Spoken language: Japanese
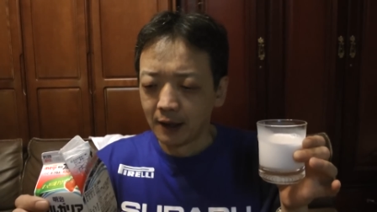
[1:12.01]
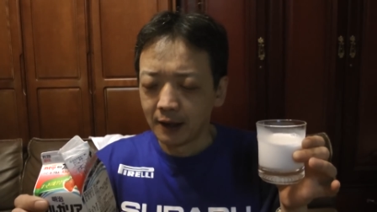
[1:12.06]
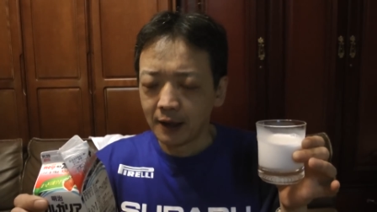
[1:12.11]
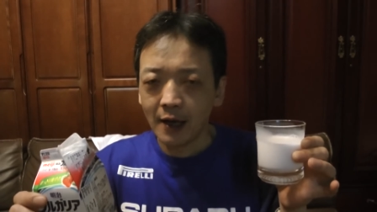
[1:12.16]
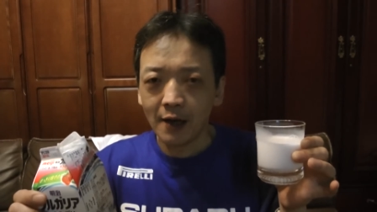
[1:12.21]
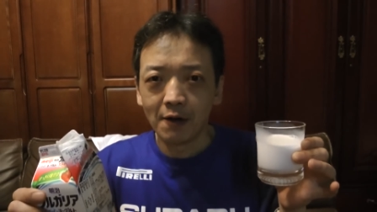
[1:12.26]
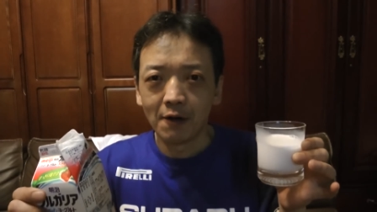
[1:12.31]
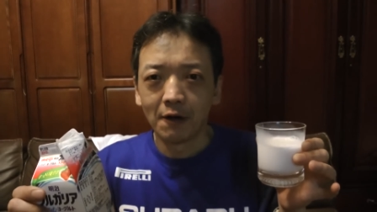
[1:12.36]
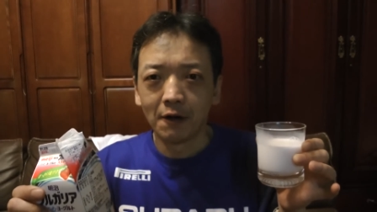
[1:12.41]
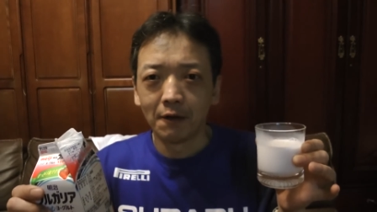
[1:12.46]

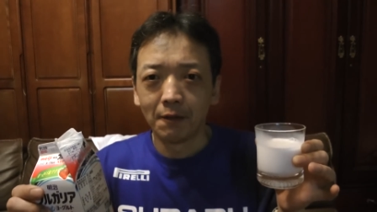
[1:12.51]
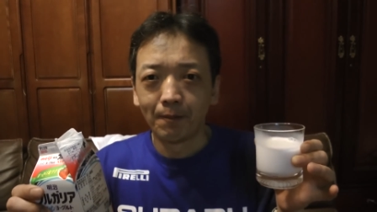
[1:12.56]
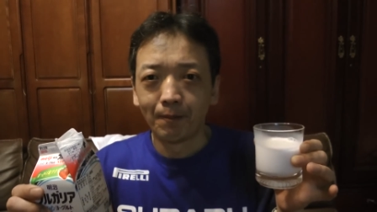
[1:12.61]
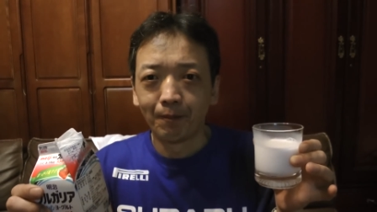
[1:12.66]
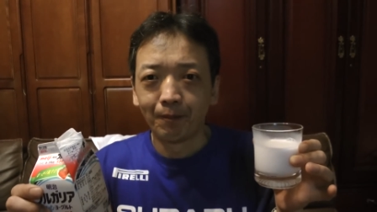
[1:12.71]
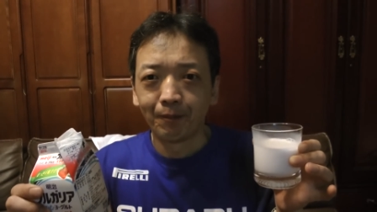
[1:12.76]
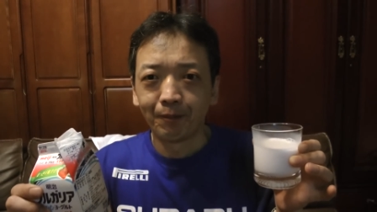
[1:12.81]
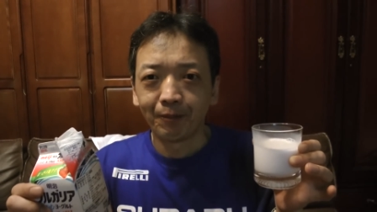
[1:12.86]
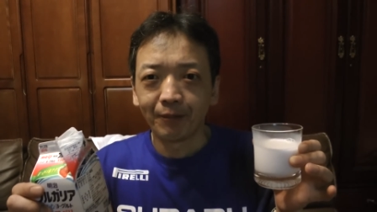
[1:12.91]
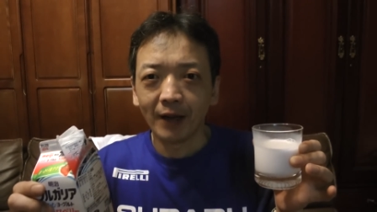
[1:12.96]
何やろ
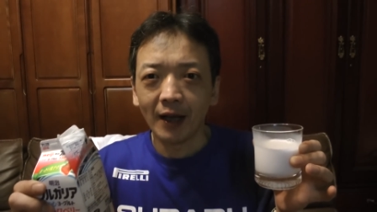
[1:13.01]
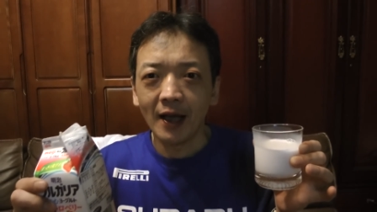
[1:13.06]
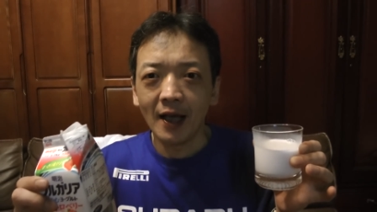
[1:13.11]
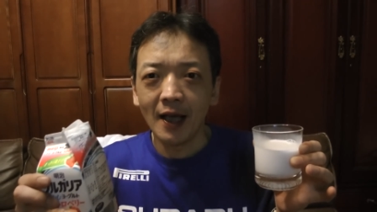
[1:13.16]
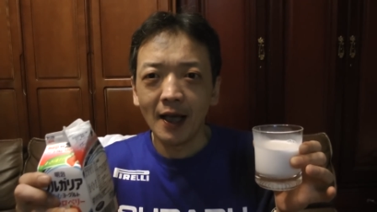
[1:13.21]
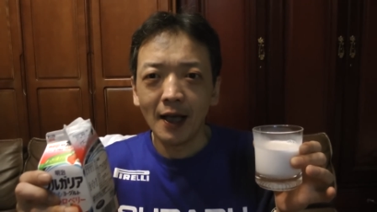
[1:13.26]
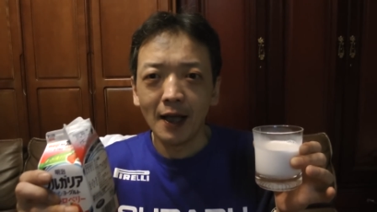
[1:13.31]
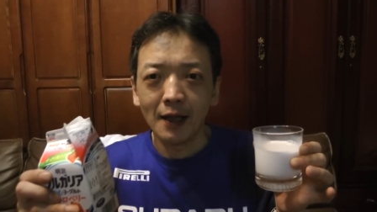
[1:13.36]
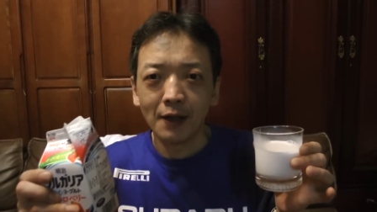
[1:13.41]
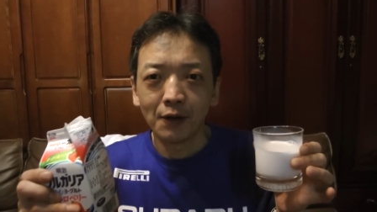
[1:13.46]

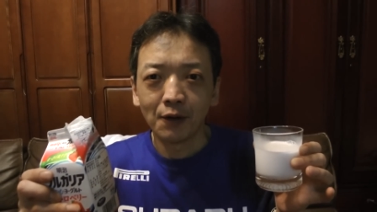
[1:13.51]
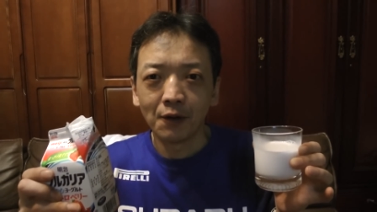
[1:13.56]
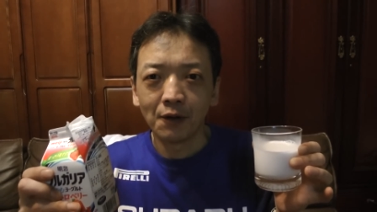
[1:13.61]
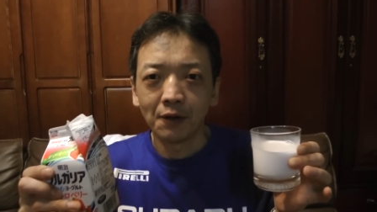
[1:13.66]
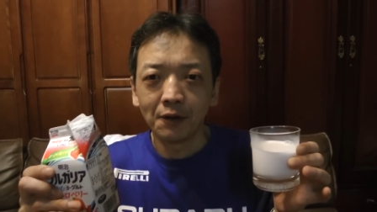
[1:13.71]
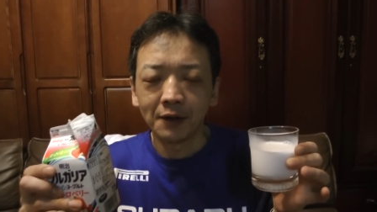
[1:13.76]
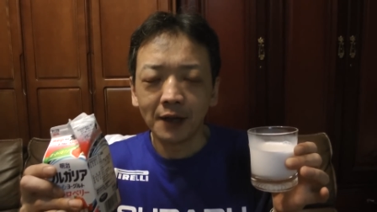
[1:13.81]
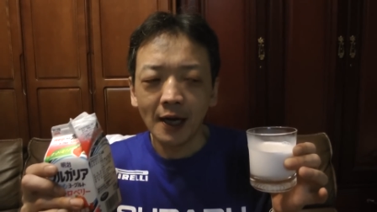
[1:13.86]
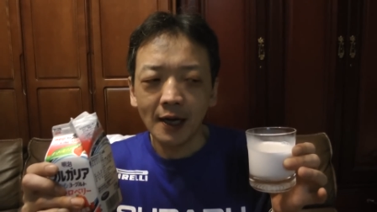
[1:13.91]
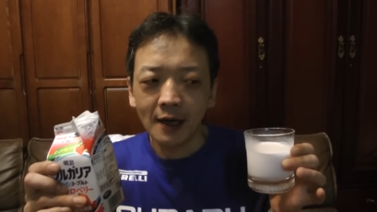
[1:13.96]

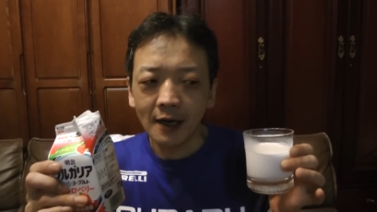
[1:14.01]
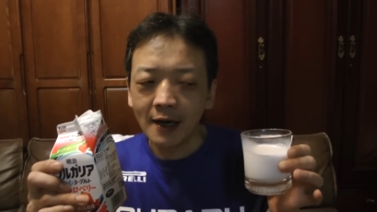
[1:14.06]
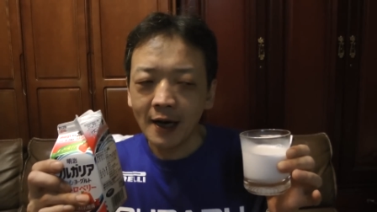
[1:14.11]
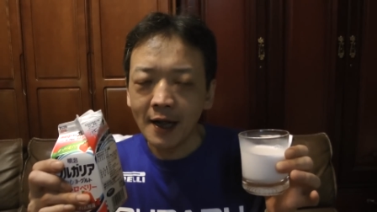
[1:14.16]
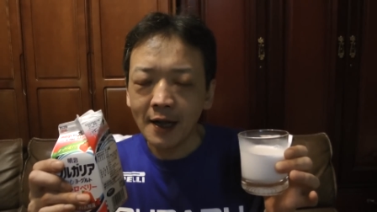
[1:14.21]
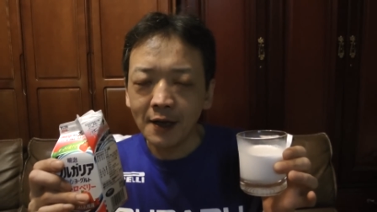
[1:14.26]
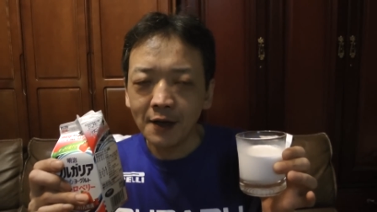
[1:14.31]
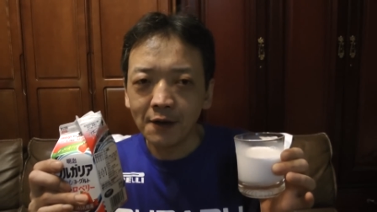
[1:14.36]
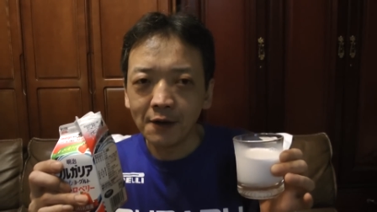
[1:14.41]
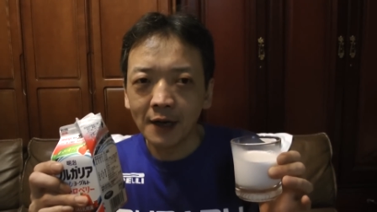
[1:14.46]
えっ、ー、となんか
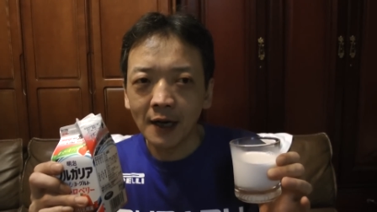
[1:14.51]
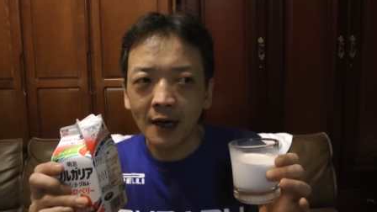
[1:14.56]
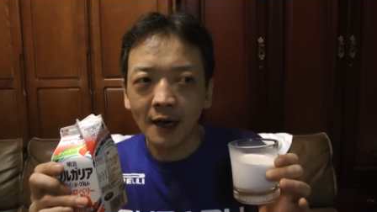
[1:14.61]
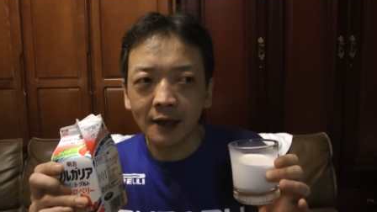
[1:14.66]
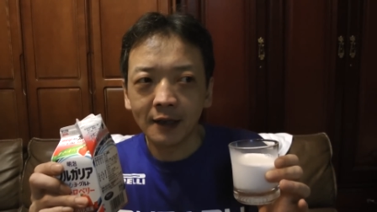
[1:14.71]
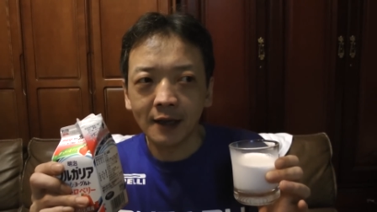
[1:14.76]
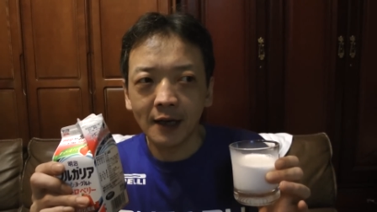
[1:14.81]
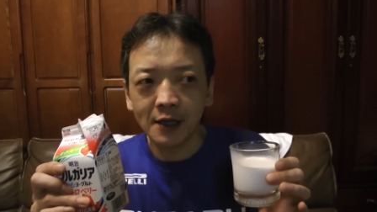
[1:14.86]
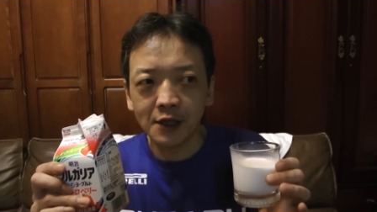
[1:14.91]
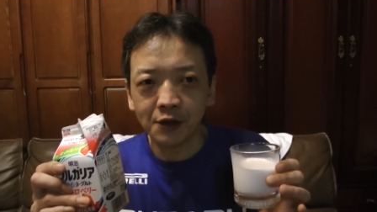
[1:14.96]
練乳か
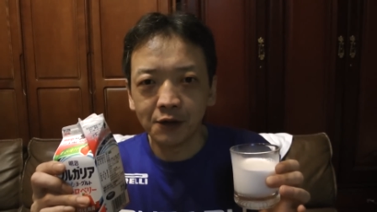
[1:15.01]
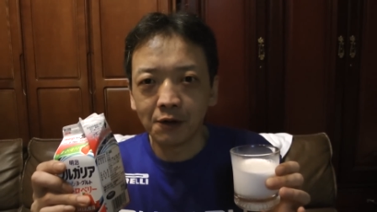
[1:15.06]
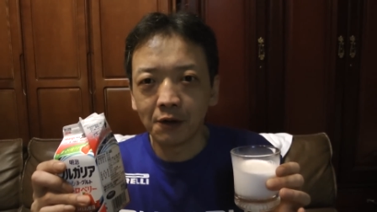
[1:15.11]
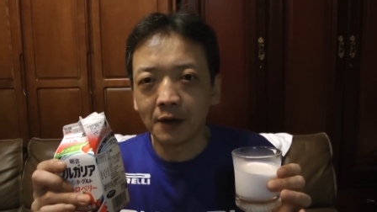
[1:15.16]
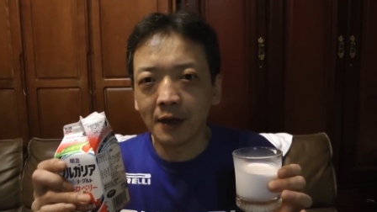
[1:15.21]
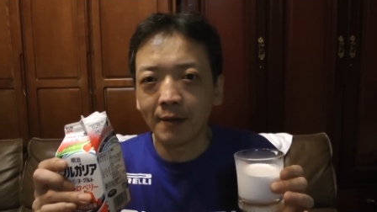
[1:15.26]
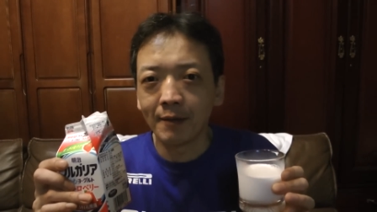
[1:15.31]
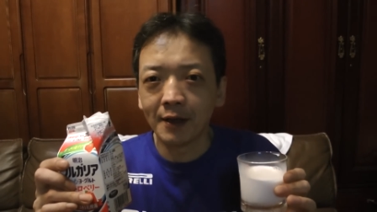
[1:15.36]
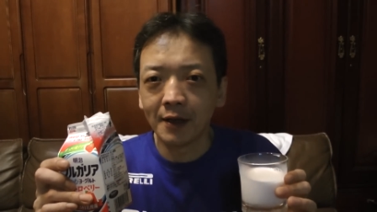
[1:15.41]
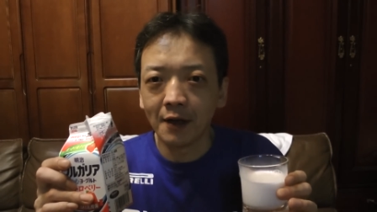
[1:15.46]
かったいちご
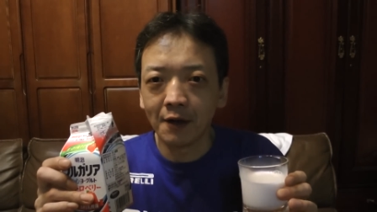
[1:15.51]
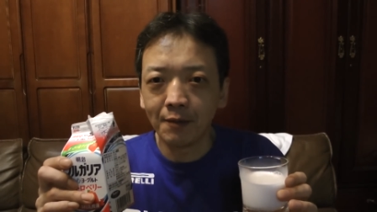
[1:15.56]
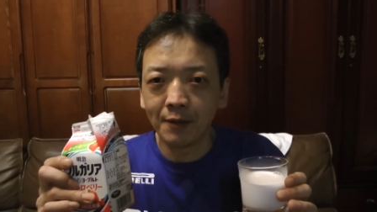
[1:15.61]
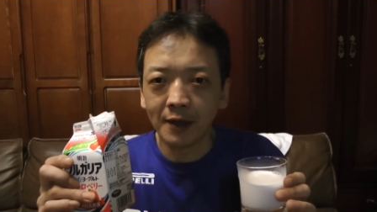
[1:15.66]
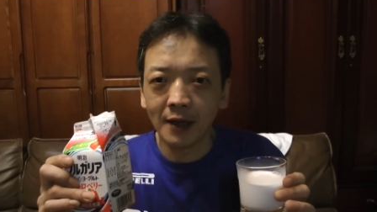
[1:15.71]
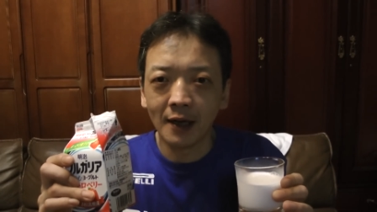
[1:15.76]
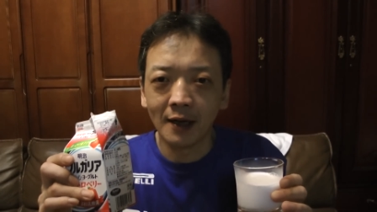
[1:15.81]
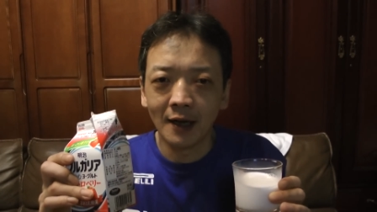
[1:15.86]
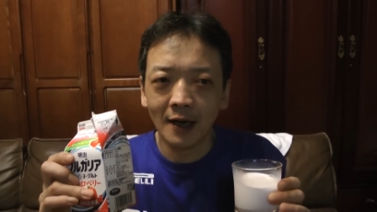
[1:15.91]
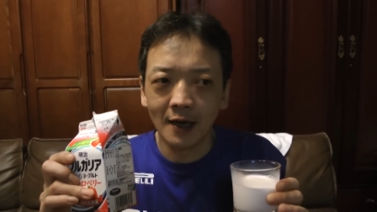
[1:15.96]
を食べてる
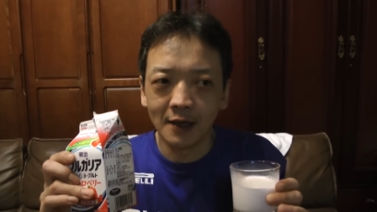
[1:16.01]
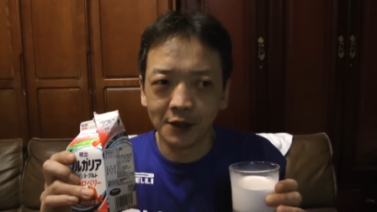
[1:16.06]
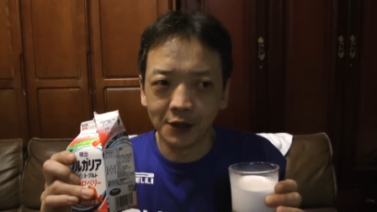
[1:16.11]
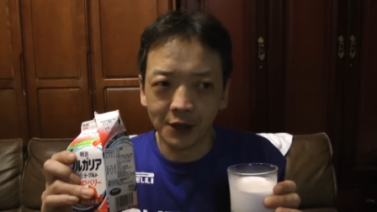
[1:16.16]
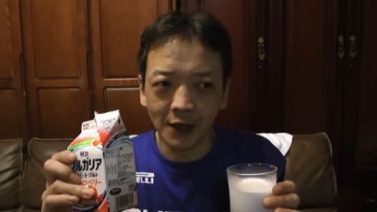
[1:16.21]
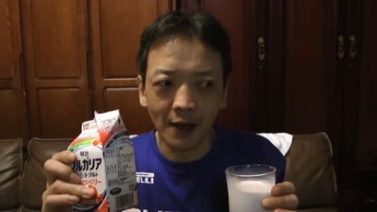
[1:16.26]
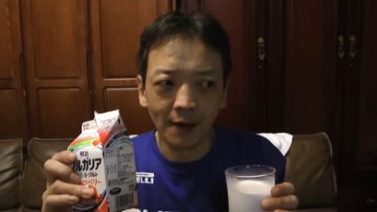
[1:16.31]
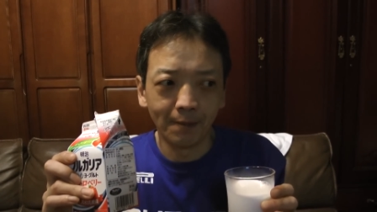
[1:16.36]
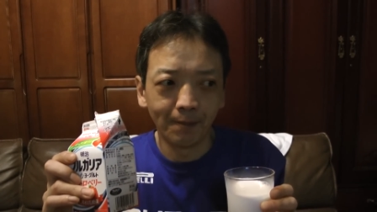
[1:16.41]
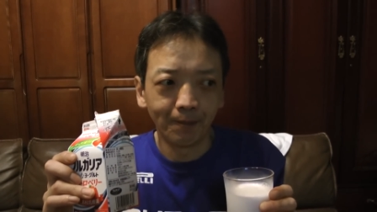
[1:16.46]
みたいな感
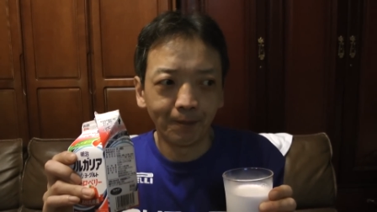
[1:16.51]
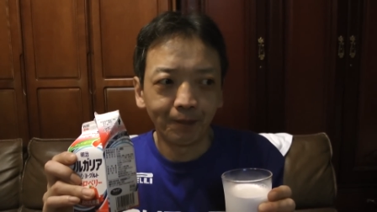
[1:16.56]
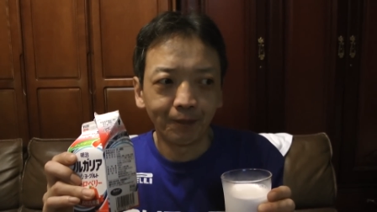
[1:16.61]
じで